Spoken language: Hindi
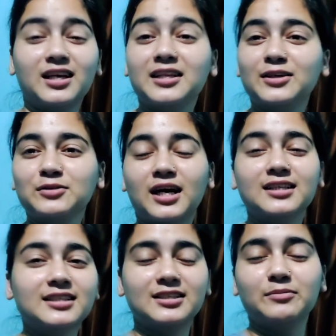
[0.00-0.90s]
दादी को
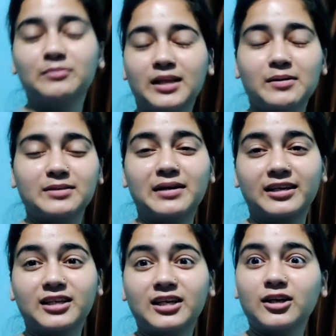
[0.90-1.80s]
दादी जैसे मतलब ऐसे
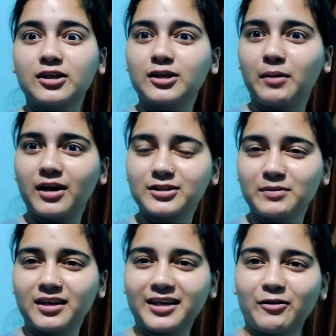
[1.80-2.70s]
बैठे दादी को कहीं को बाहर चल
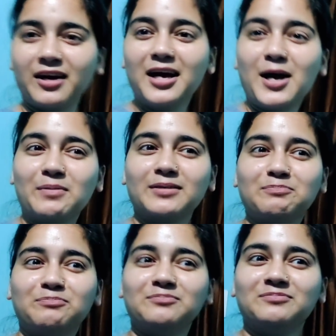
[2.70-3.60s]
रहा है क्या हुआ
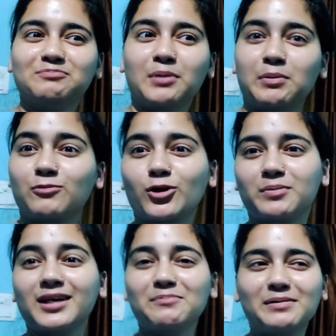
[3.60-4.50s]
पेपर बोर्ड
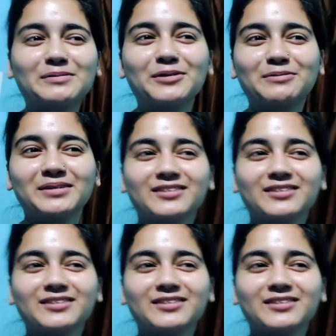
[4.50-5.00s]
हम्म, पीना पेपर बोर्ड